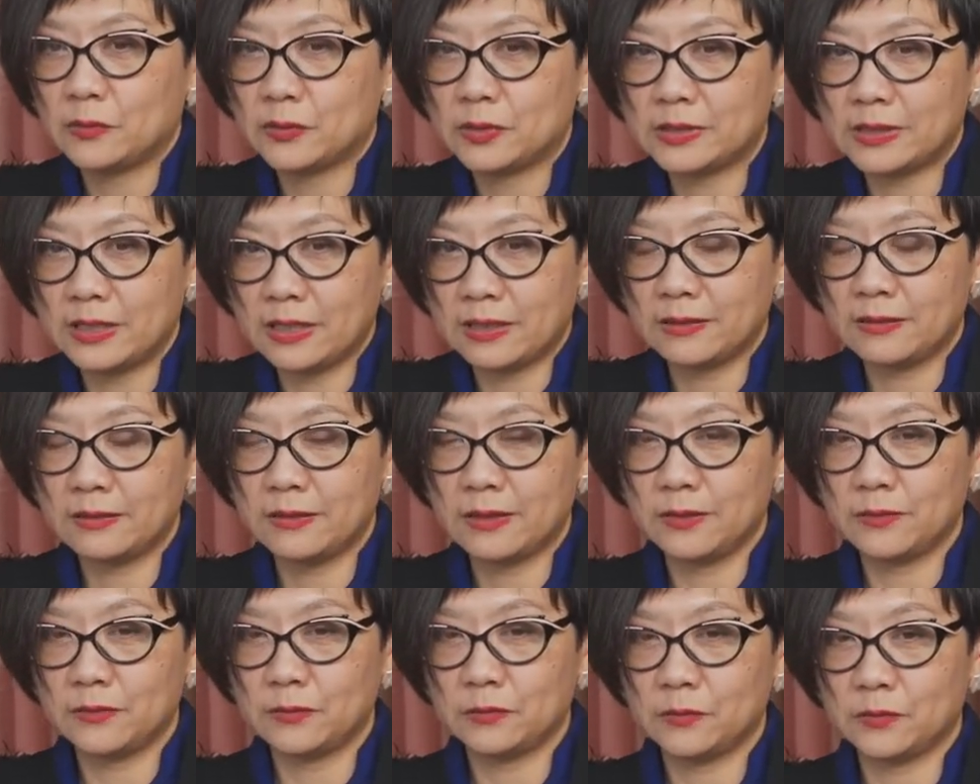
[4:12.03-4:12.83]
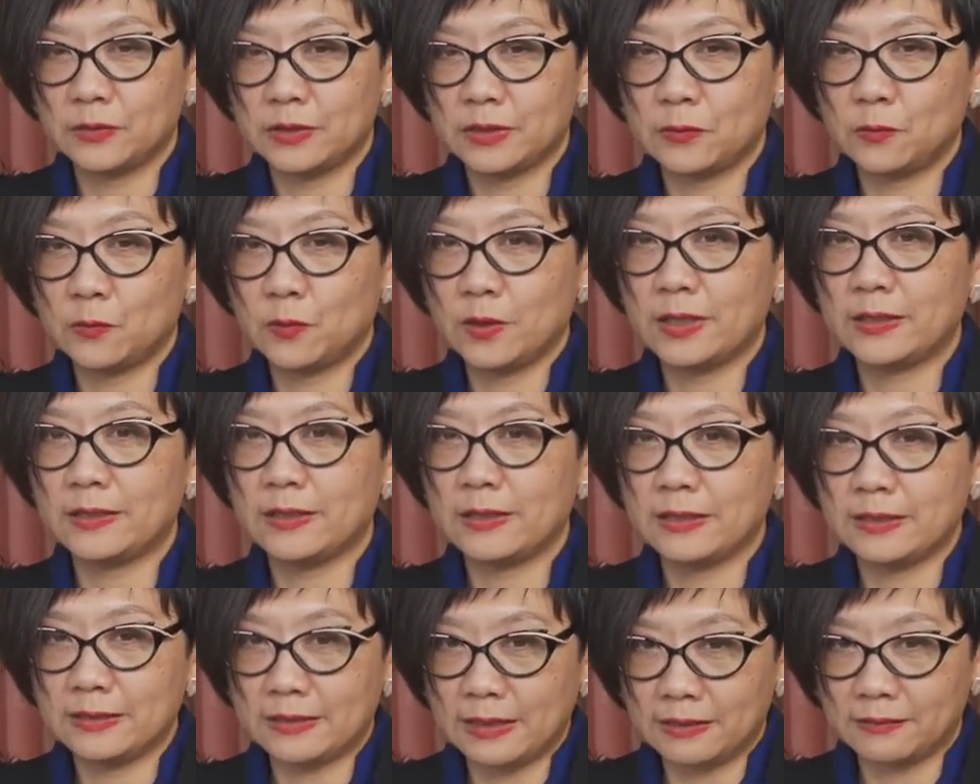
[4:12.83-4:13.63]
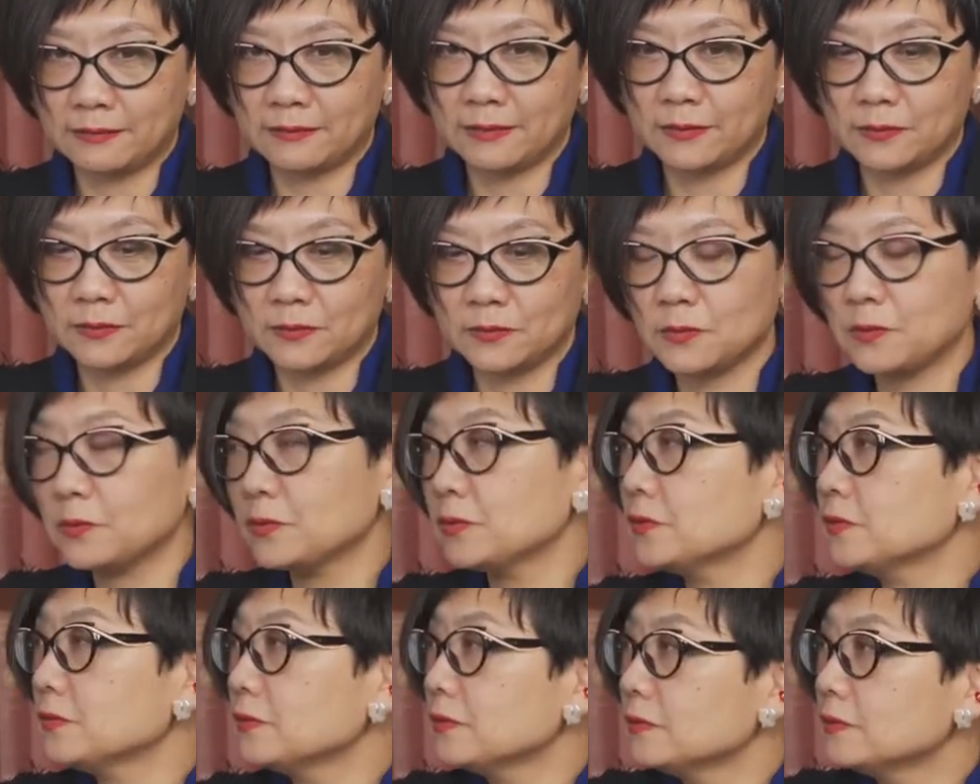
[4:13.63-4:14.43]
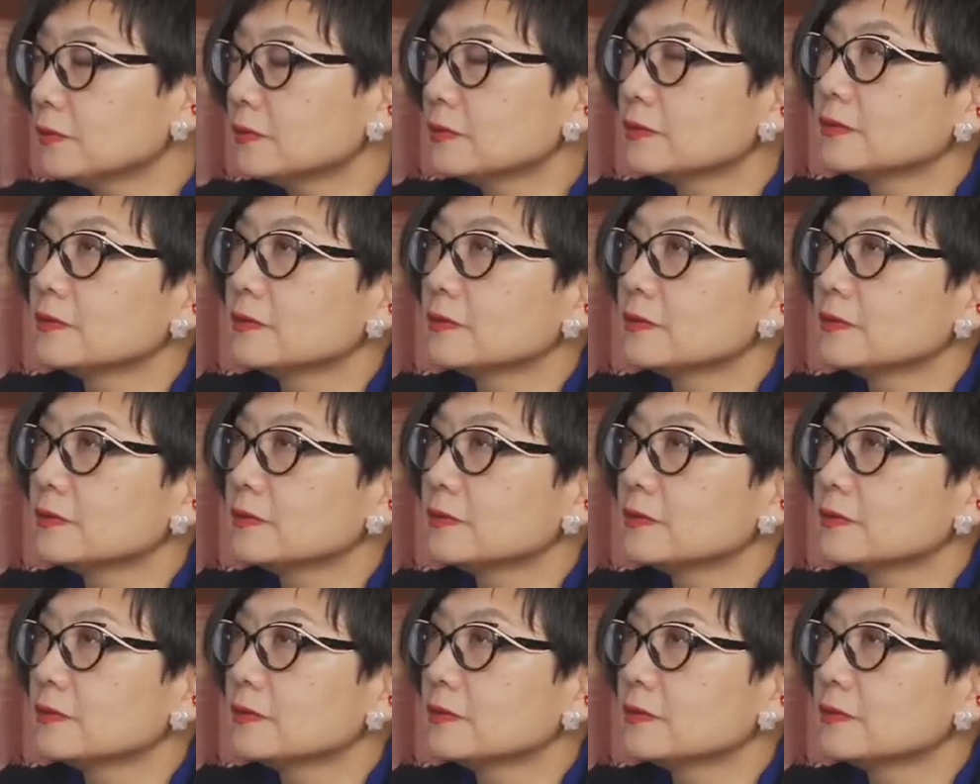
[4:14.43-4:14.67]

視点っていうのを広げてきたっていうそういう、